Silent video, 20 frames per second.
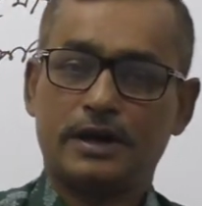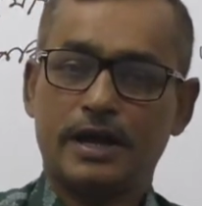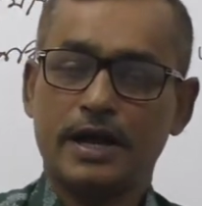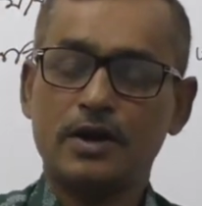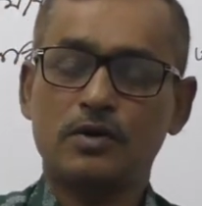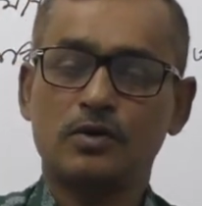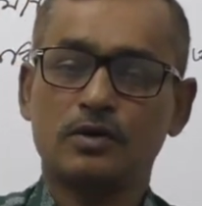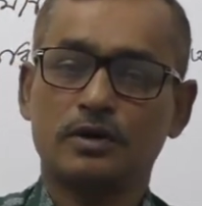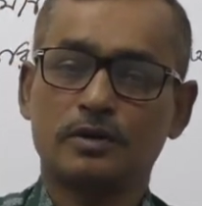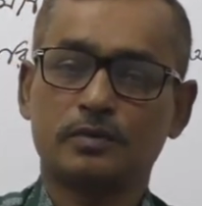
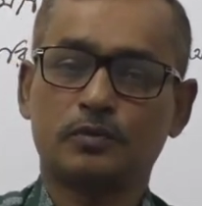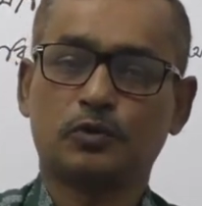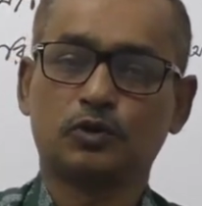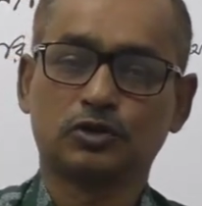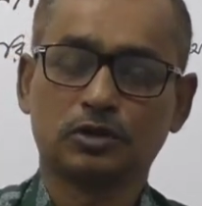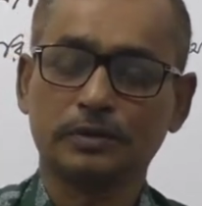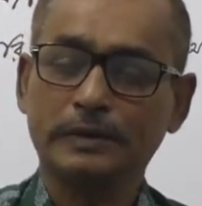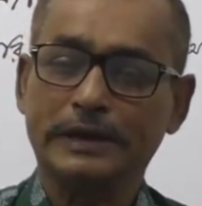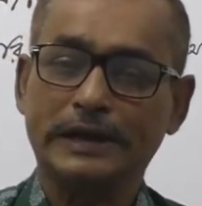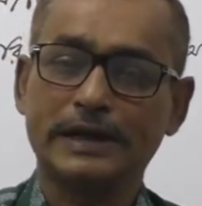এখন
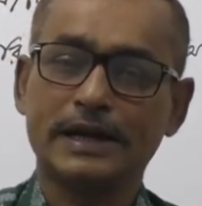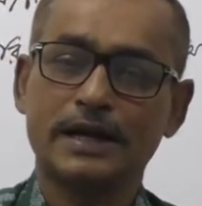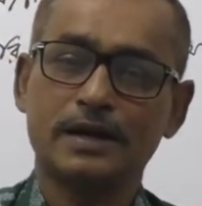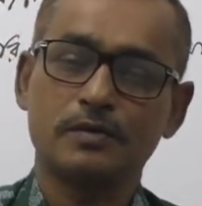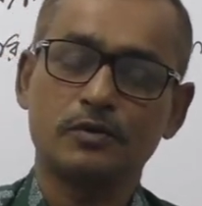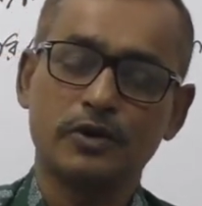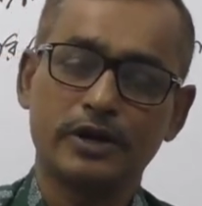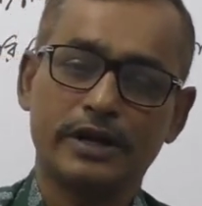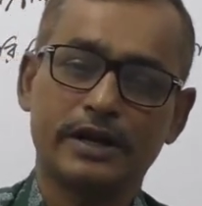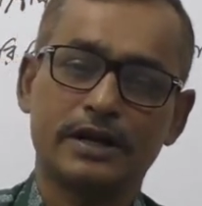প্রথমেই গাইড
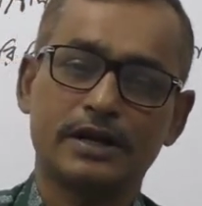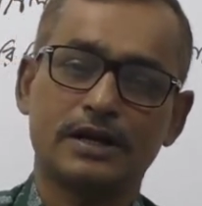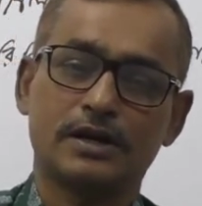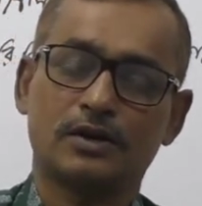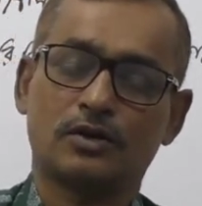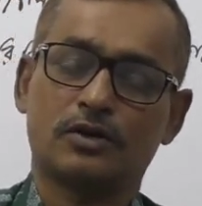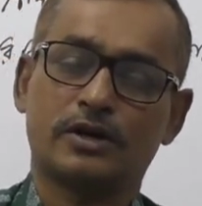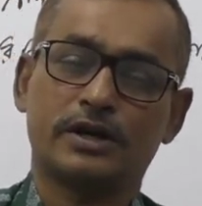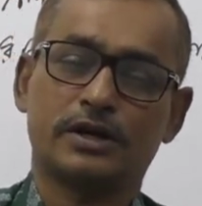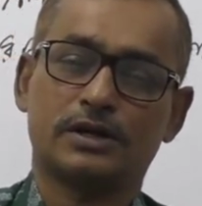বই কিনে
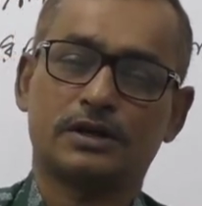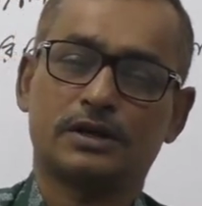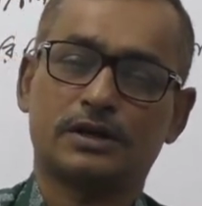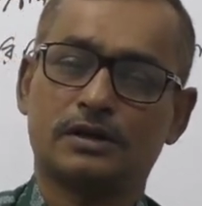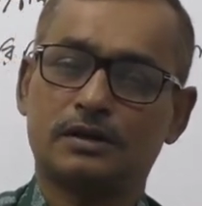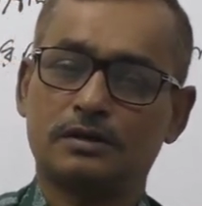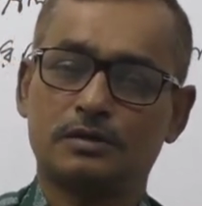কয়েকটা